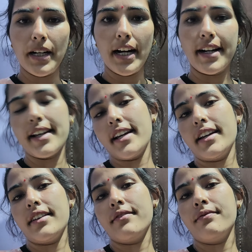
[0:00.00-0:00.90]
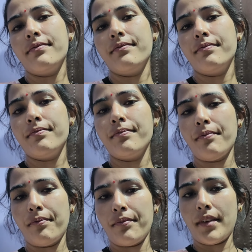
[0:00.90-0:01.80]
के पराठे
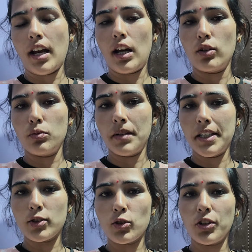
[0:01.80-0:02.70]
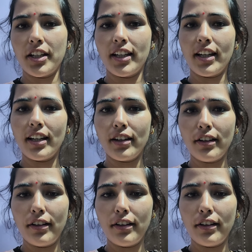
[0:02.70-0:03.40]
आलू में सोएंगे